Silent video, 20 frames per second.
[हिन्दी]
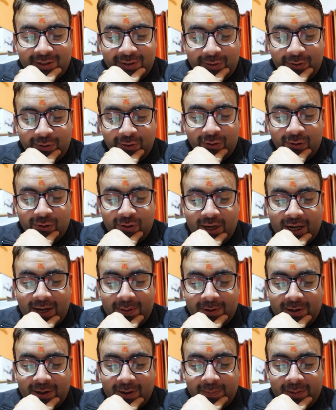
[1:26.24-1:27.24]
तो
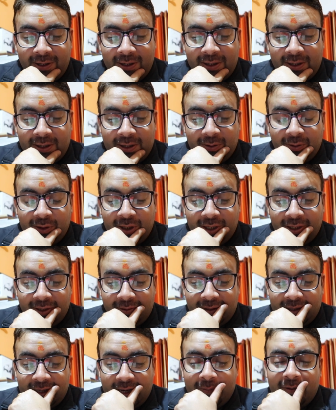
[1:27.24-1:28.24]
आपका कमेंट इन्होंने
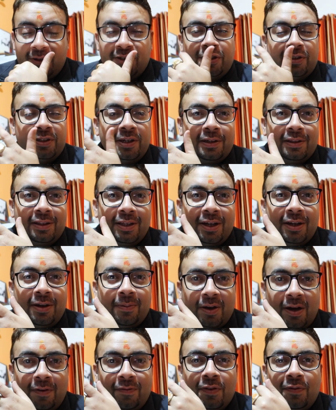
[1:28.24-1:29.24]
ये अप्रिशिएट करते
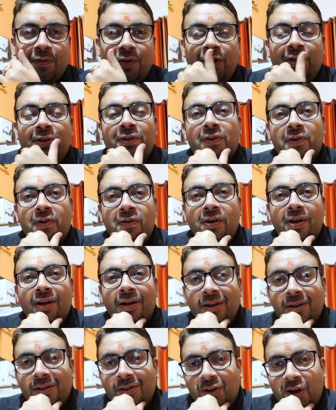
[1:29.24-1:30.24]
हैं काफ़ी वीडियोज़ को
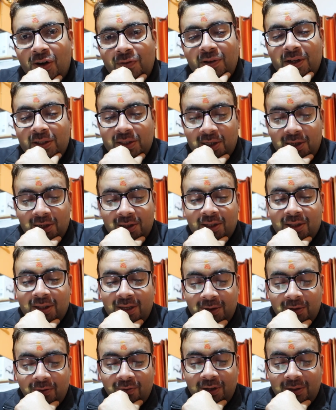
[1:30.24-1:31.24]
तो काफ़ी अच्छा लगता है
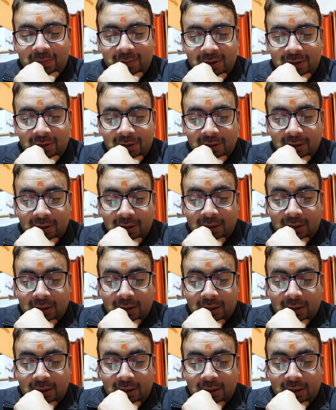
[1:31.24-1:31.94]
थैंक यू वेरी मच